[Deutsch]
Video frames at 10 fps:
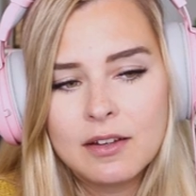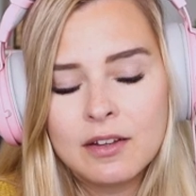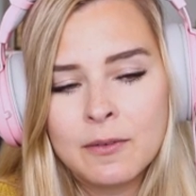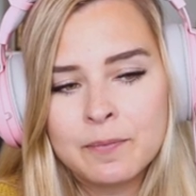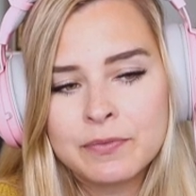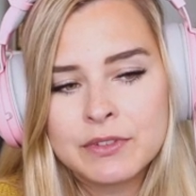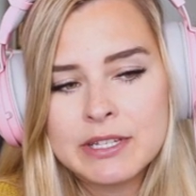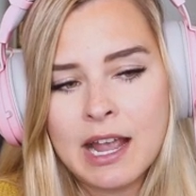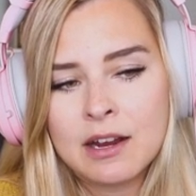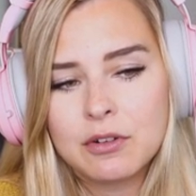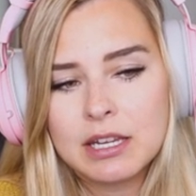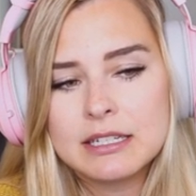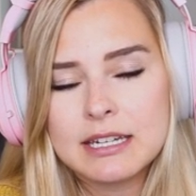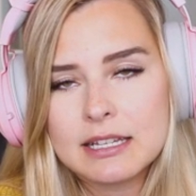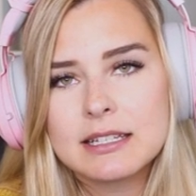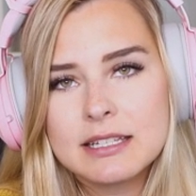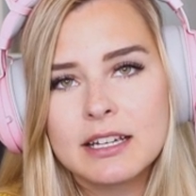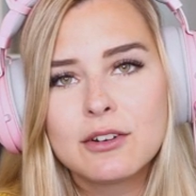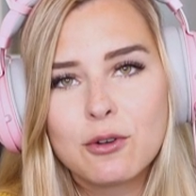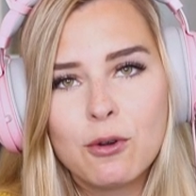ähm, sagen, okay, das ist
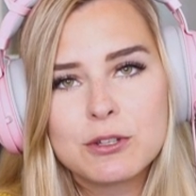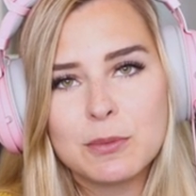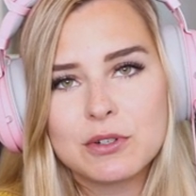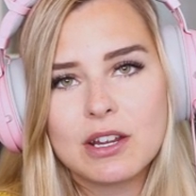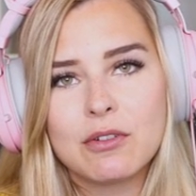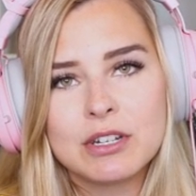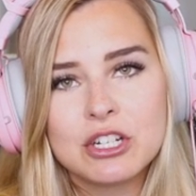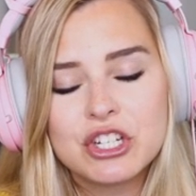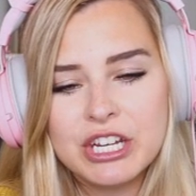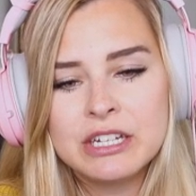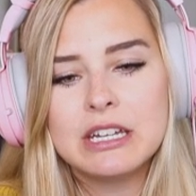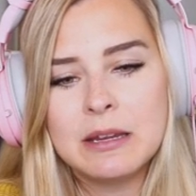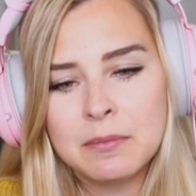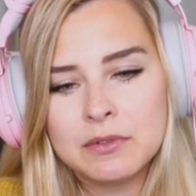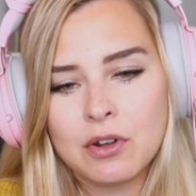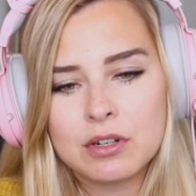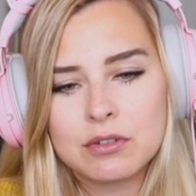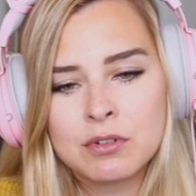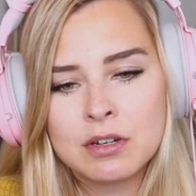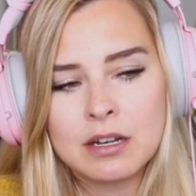ihre Großmutter. Und dann steht eben
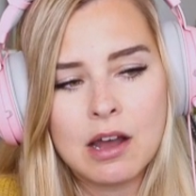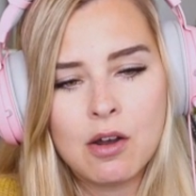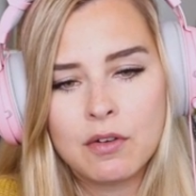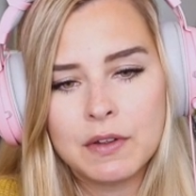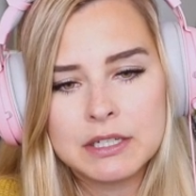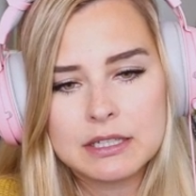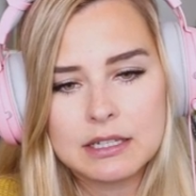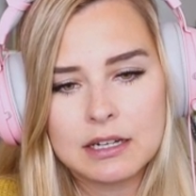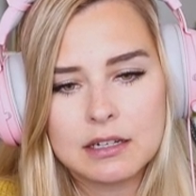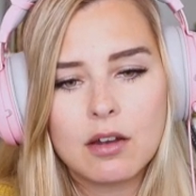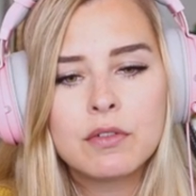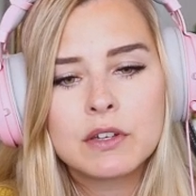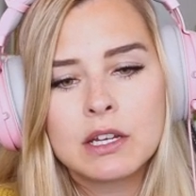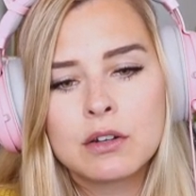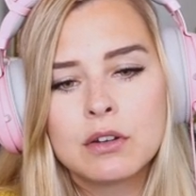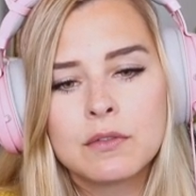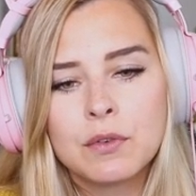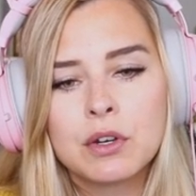dort unten auch, wenn ich jetzt dann darauf klicken